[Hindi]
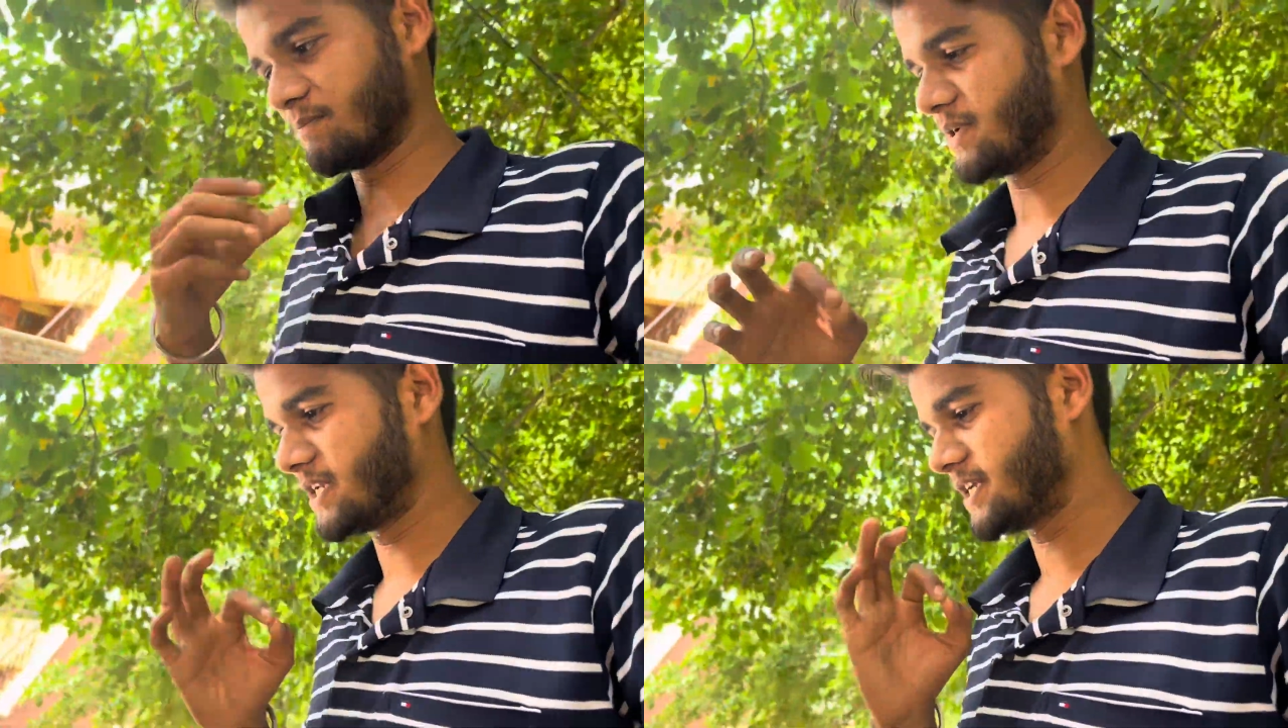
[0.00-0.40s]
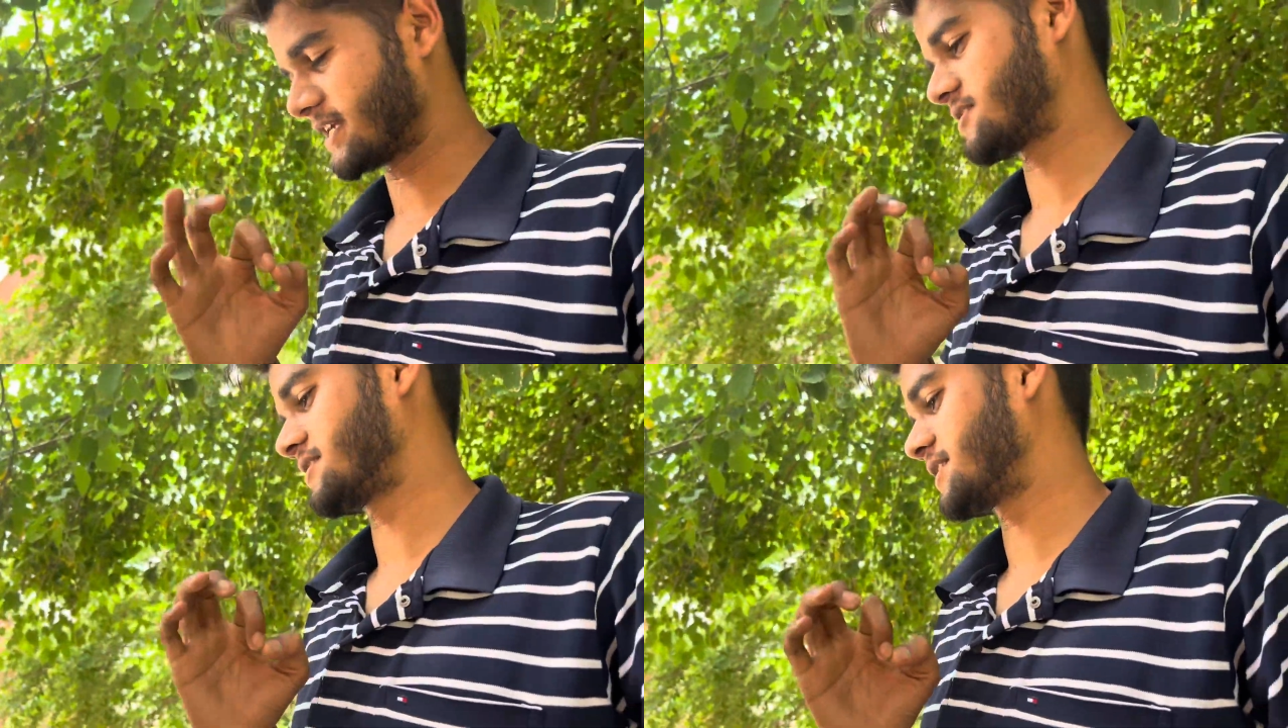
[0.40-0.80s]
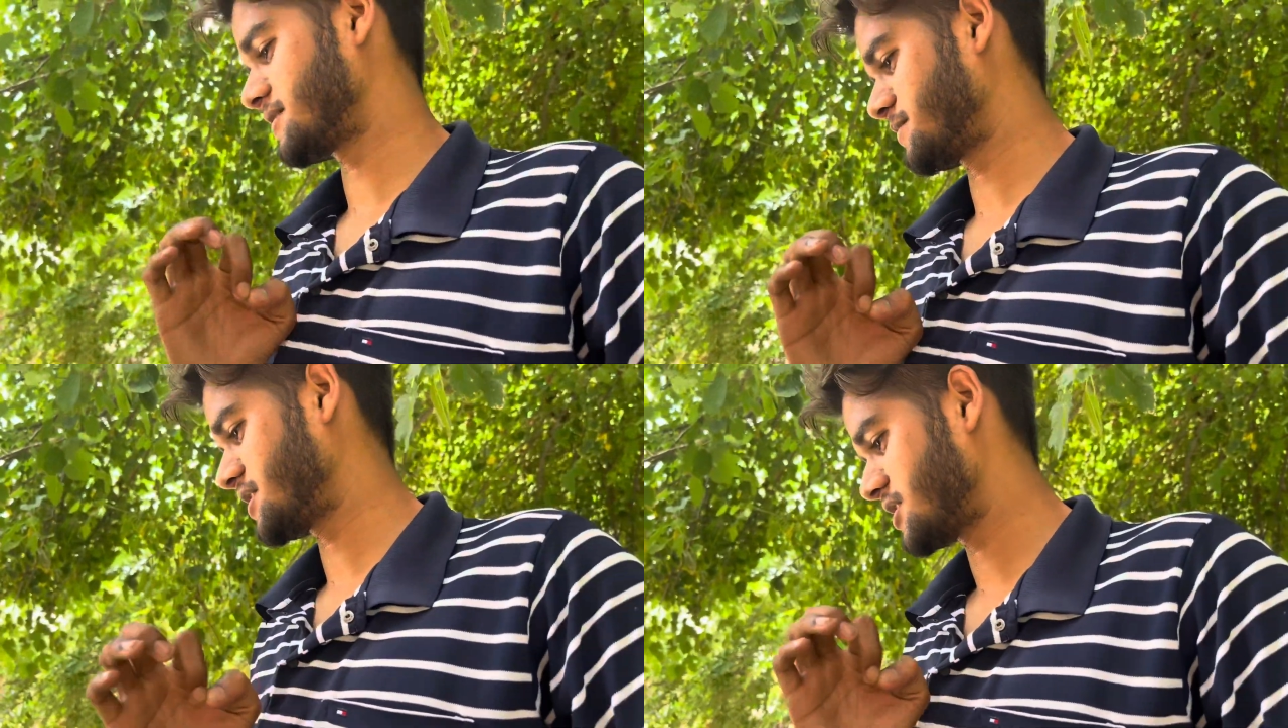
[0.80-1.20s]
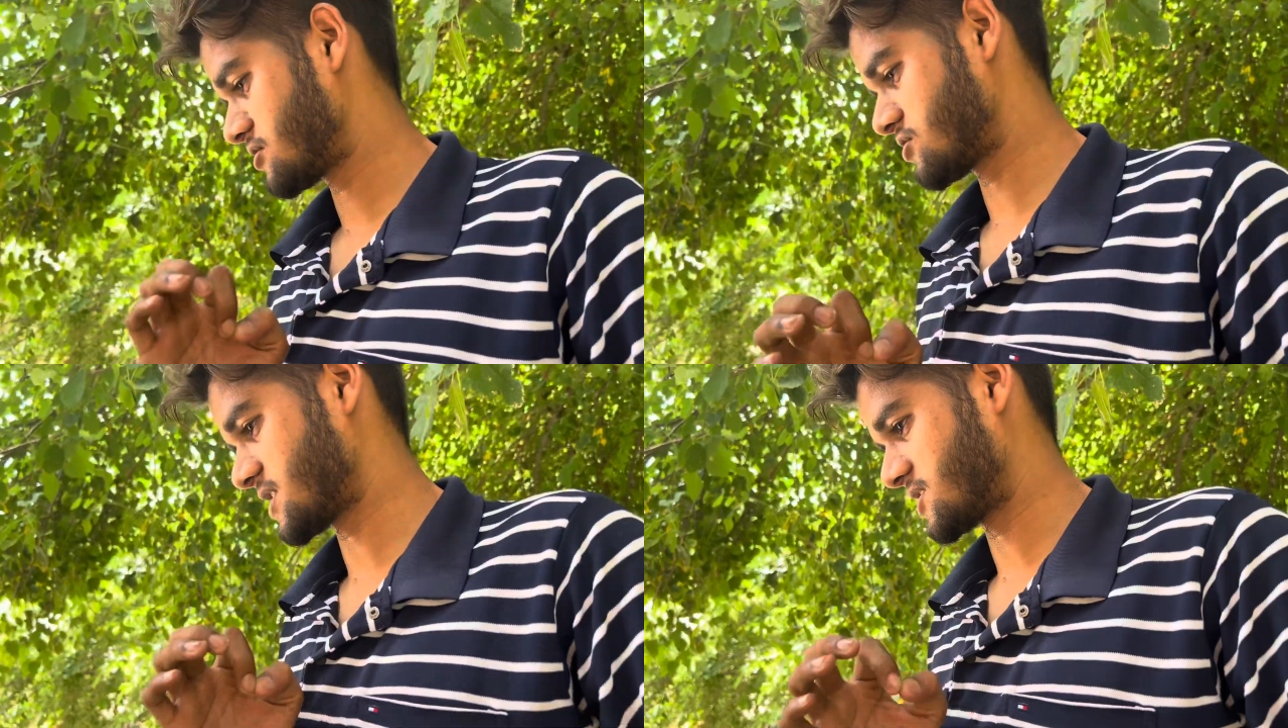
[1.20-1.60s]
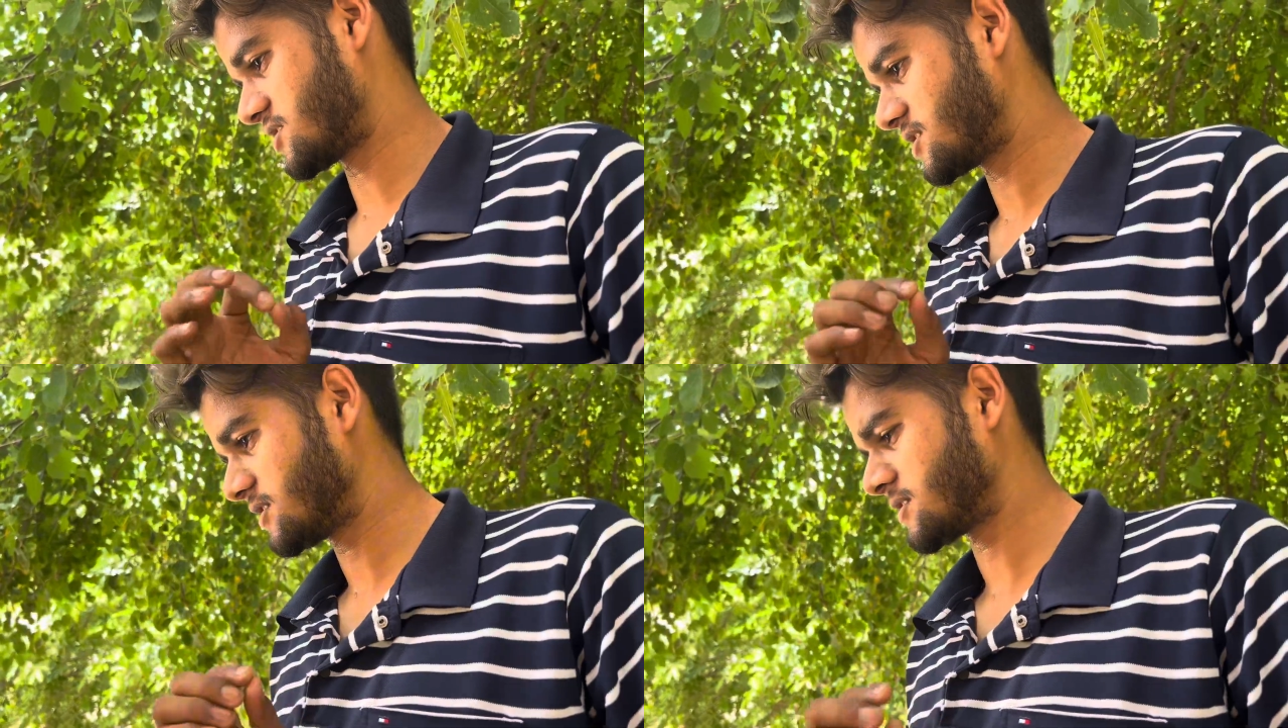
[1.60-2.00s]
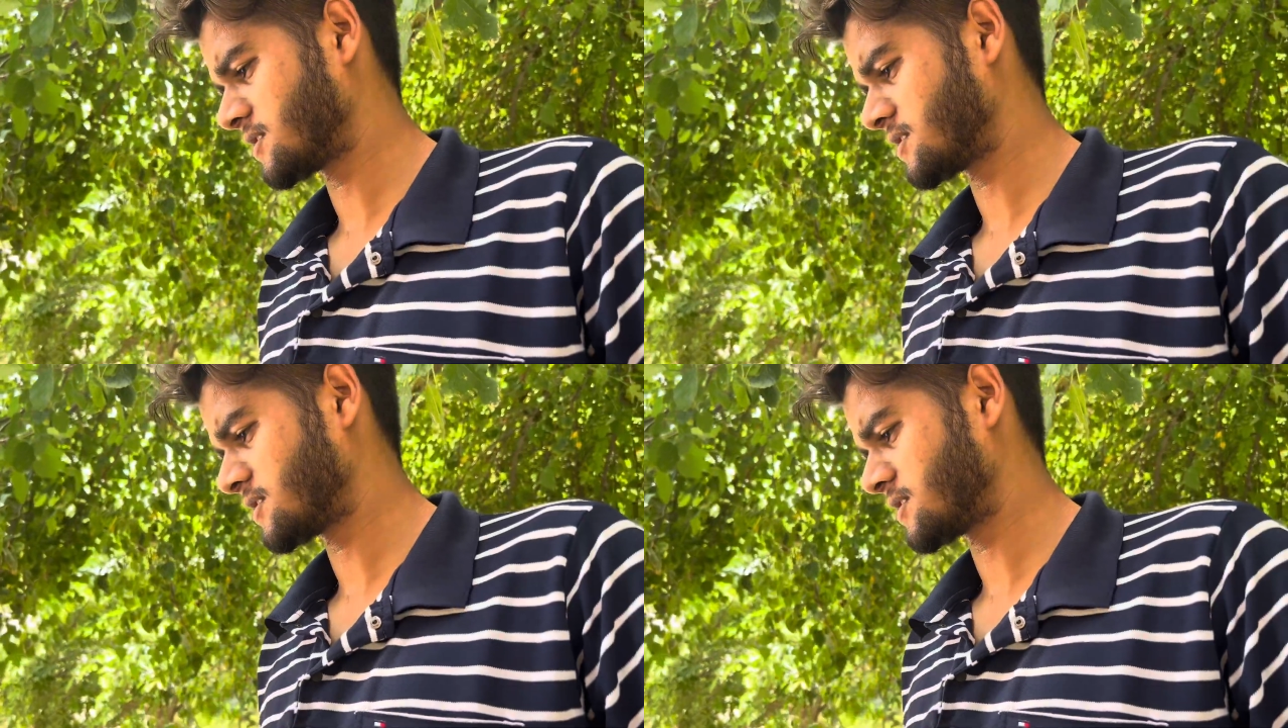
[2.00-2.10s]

मिनी एक्सीडेंट मिनिएचर एक्सीडेंट